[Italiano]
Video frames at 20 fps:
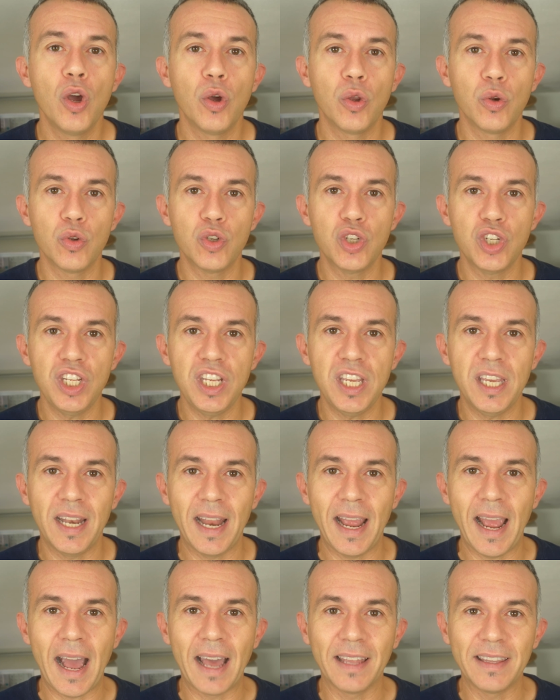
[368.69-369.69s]

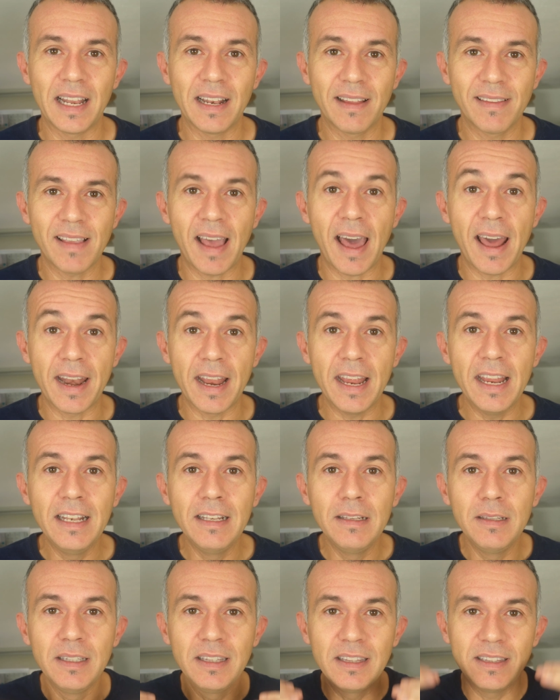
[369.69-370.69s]
riuscire ad alzare
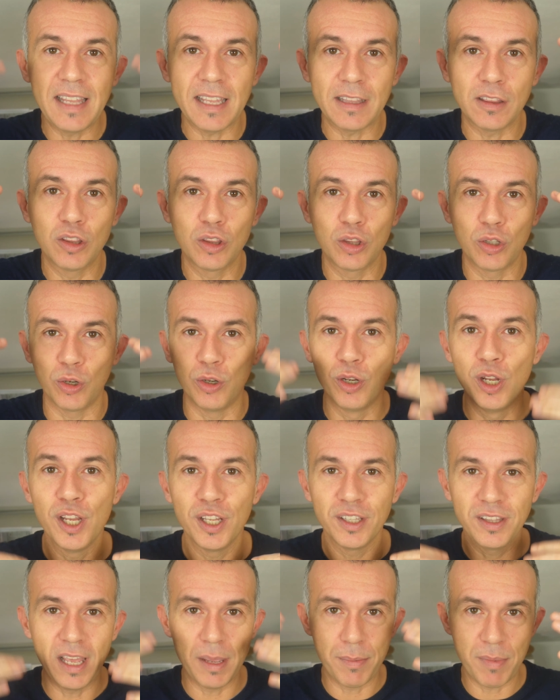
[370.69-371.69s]
il tetto
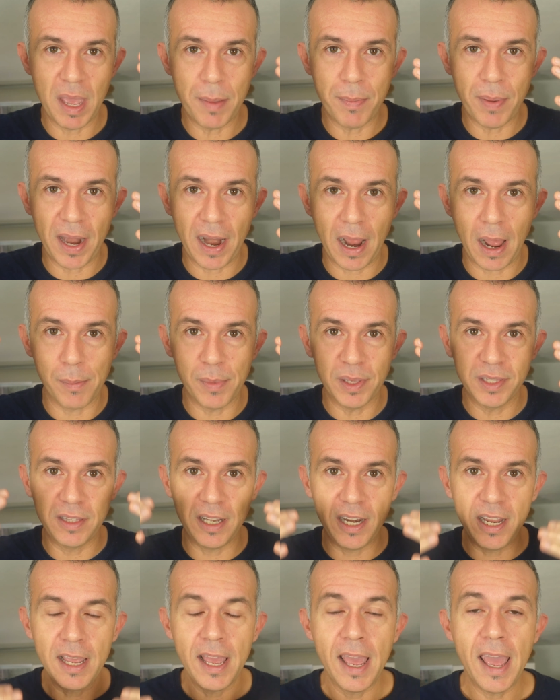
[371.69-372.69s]
dei miei
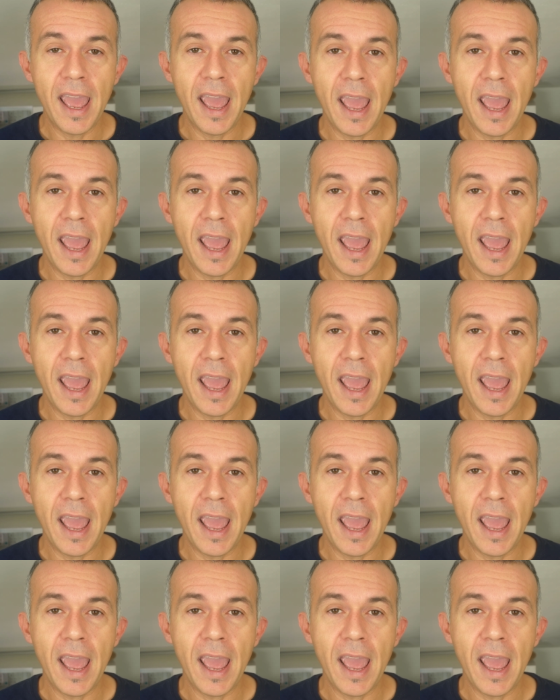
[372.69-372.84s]
parametri